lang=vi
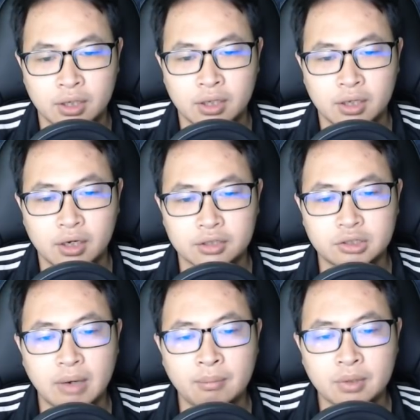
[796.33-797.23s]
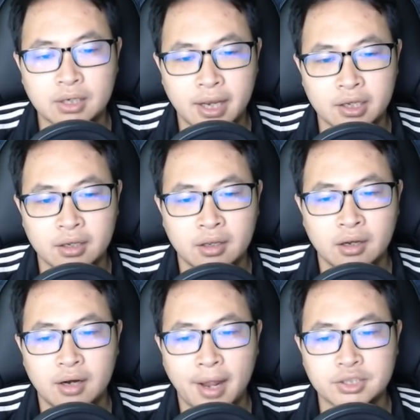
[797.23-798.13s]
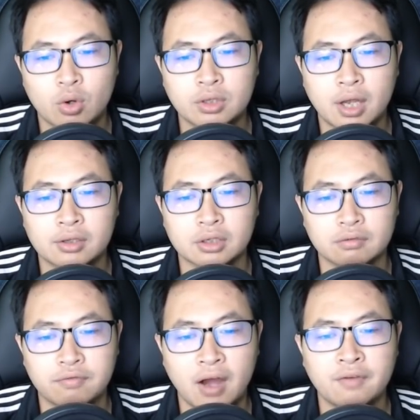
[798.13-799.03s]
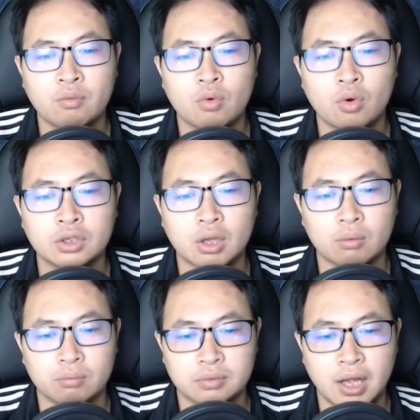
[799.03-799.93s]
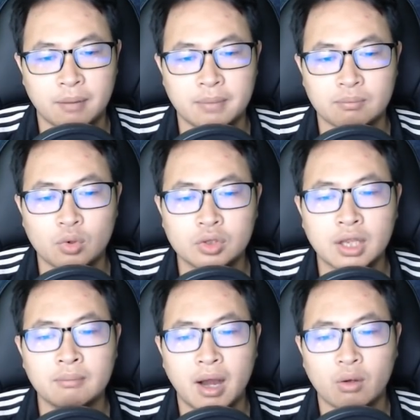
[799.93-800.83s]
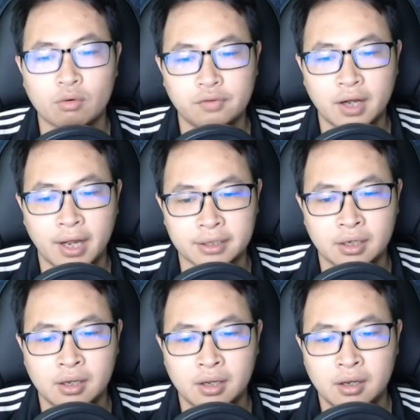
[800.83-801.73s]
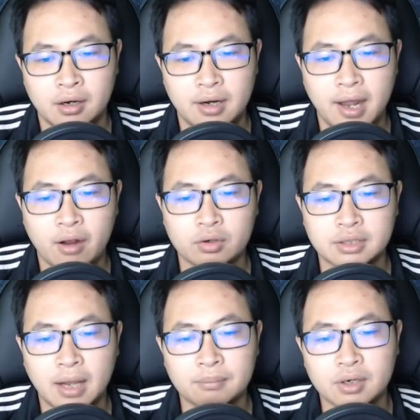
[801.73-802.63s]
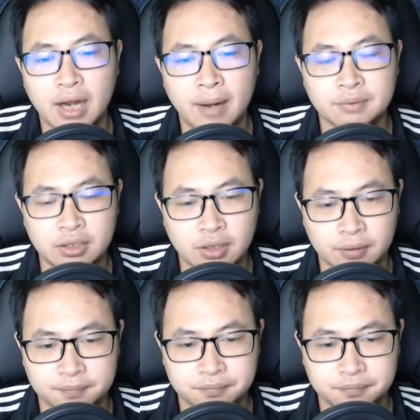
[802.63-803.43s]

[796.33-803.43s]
Ở trong đám người này lại chỉ có thần tử phá phong của cốt tộc đặc biệt muốn tính mạng của Phương Hành là còn tạm thời áp chế được.